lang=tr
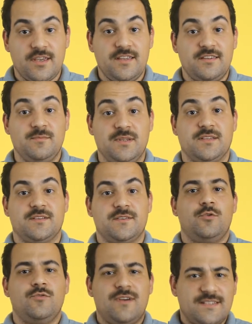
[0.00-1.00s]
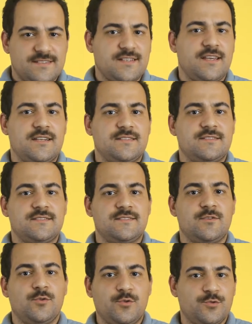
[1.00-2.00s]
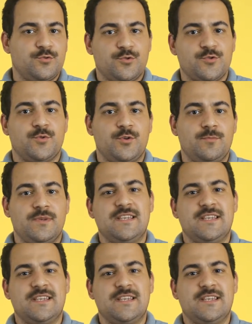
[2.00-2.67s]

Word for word: eğitim nedir? Üniversite hayatınızda okuduğunuz bölüm